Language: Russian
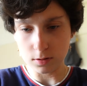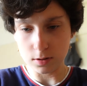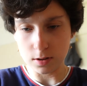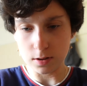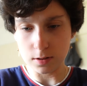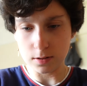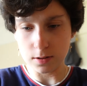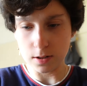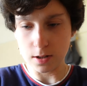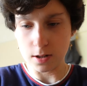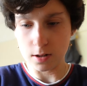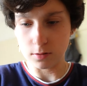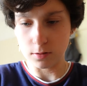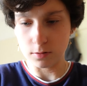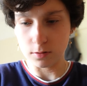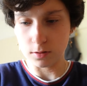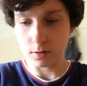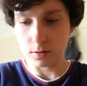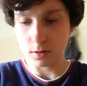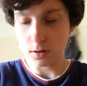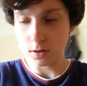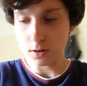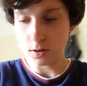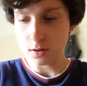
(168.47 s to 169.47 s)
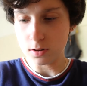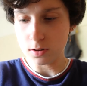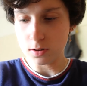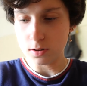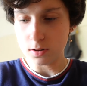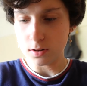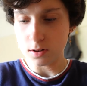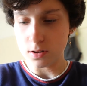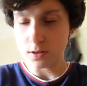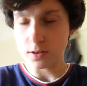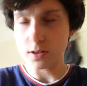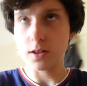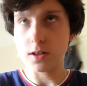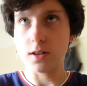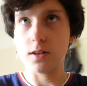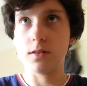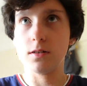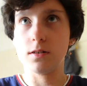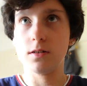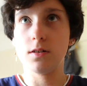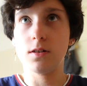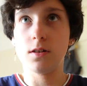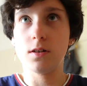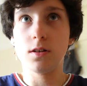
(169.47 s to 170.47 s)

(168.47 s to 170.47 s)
неделю, не,